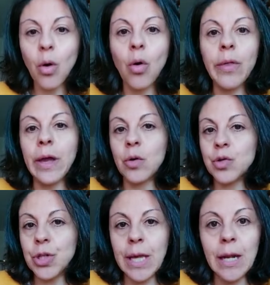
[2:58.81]
o de
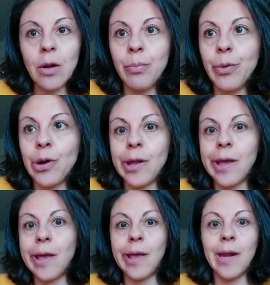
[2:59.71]
conseguirlo
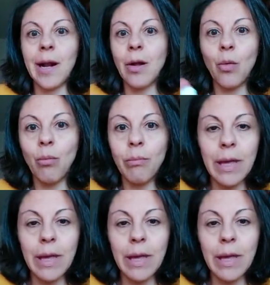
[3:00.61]
porque en algún